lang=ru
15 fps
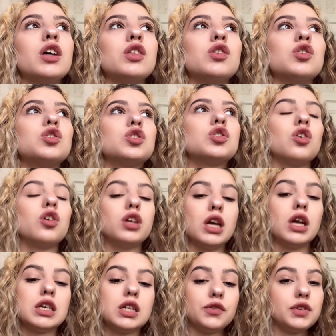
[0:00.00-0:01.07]
То, что
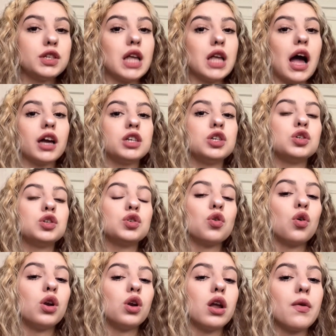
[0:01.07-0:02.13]
если в старшей
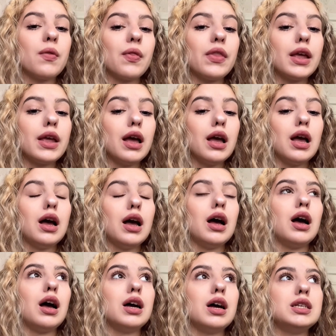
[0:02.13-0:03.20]
школе
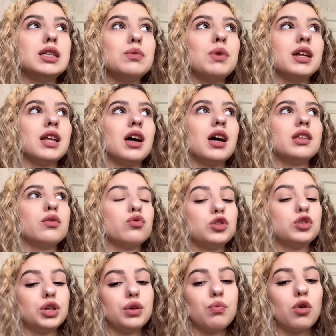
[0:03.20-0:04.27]
а, тебе надо
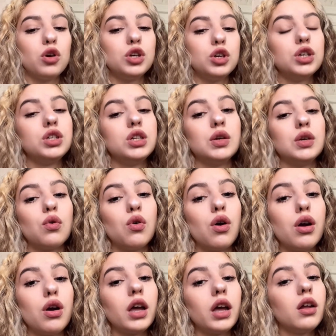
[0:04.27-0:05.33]
учить больше
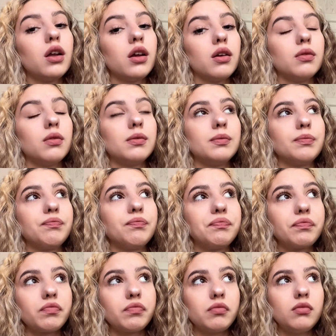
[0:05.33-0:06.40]
теории,
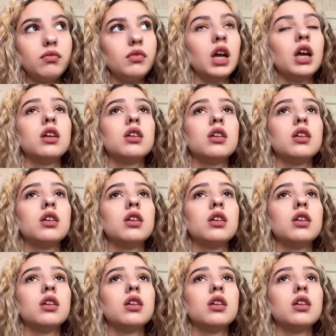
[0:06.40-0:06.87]
и для